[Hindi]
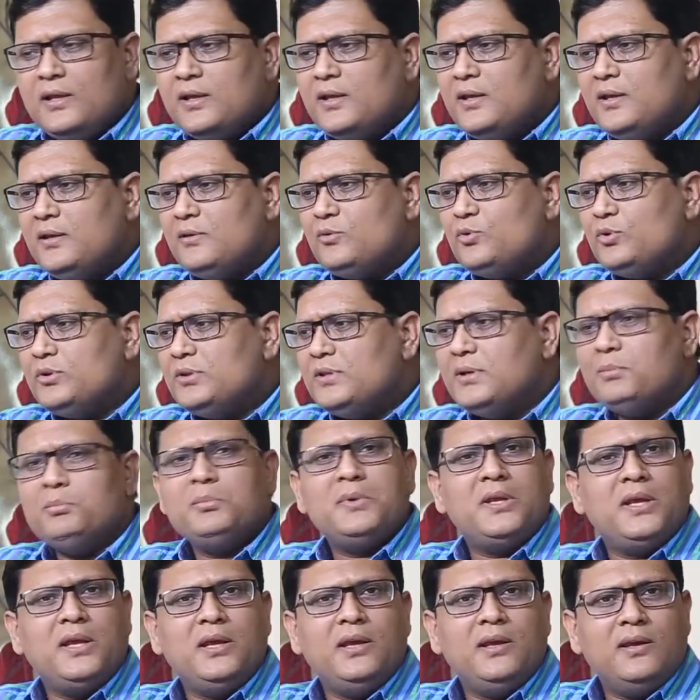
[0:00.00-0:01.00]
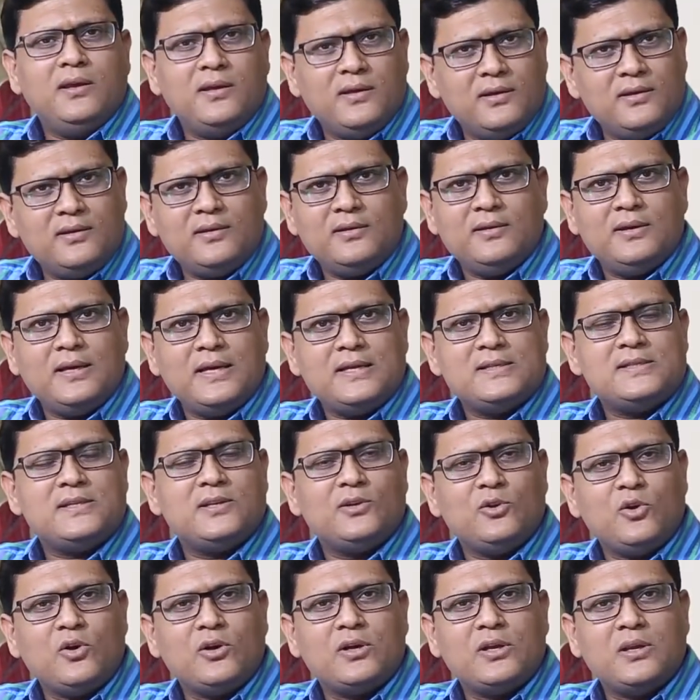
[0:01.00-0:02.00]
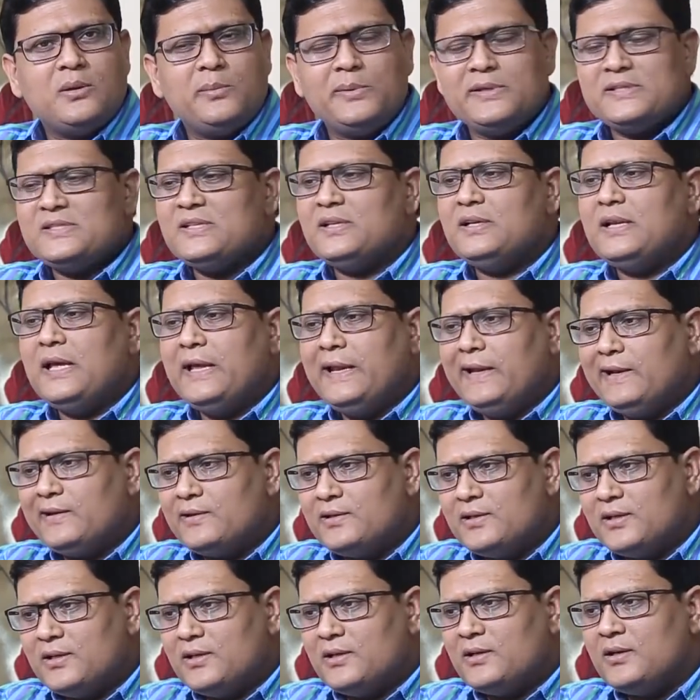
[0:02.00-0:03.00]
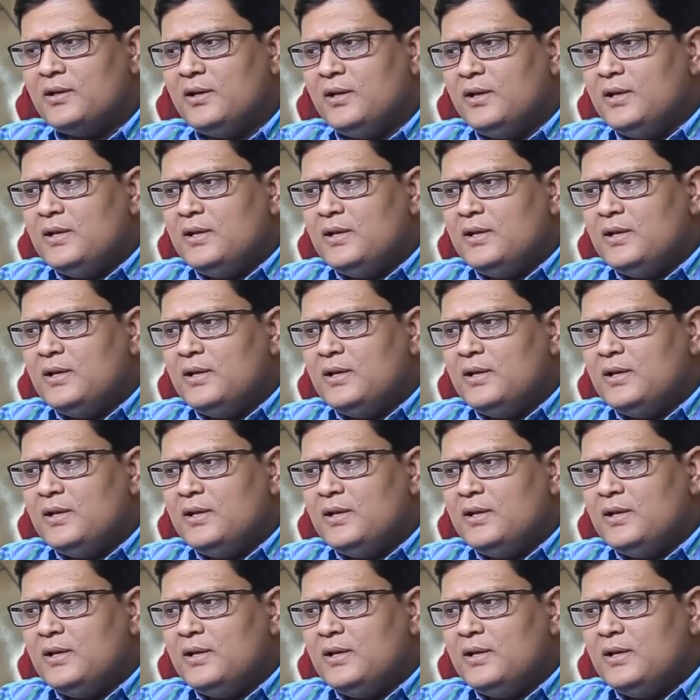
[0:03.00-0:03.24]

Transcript: कि कोई दम नहीं है ऐसे नौकरी में जैसे डायरेक्टर